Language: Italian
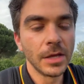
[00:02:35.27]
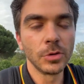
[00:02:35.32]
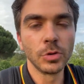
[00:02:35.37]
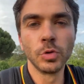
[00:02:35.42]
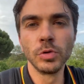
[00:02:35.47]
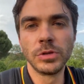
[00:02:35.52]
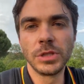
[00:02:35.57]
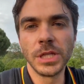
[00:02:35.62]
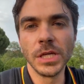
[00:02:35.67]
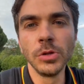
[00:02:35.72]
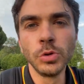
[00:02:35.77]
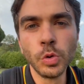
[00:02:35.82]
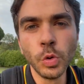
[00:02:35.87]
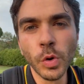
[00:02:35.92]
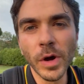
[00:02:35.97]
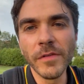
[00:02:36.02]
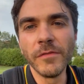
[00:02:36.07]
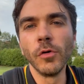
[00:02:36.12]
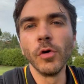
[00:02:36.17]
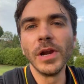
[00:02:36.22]
Tutte e
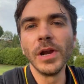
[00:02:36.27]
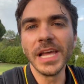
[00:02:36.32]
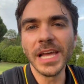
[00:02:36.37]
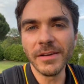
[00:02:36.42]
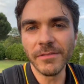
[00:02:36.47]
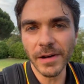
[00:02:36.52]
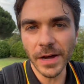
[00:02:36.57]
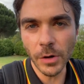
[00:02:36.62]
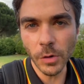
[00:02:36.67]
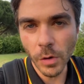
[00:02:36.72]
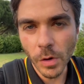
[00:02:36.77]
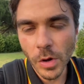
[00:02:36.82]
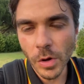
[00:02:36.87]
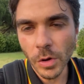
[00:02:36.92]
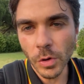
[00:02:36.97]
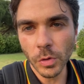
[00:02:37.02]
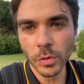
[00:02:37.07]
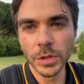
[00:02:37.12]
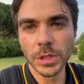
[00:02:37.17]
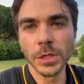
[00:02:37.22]
due volevano
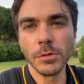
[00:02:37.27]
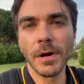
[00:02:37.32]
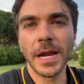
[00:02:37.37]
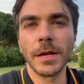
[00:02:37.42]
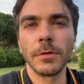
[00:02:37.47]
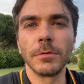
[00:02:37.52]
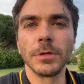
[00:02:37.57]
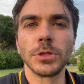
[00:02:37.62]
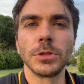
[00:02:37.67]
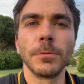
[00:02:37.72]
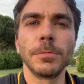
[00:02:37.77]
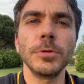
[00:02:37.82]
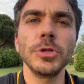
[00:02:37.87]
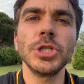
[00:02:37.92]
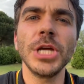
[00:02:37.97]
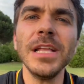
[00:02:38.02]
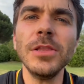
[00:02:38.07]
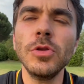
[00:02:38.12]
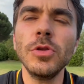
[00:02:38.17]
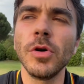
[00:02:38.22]
continuare questo
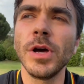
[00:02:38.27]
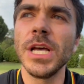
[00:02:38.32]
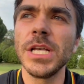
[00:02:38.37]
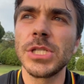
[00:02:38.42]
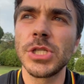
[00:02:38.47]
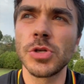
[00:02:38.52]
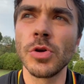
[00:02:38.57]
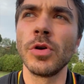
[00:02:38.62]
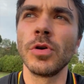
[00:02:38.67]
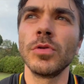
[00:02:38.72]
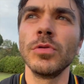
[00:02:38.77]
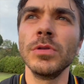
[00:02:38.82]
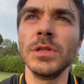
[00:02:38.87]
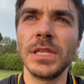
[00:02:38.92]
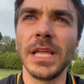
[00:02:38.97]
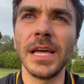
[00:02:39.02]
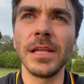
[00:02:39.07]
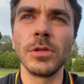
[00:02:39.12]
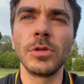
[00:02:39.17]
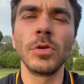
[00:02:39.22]
progetto e sono
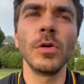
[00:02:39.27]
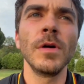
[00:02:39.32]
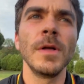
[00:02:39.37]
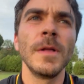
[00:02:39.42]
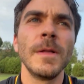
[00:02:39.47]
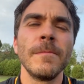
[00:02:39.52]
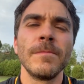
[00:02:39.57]
contento,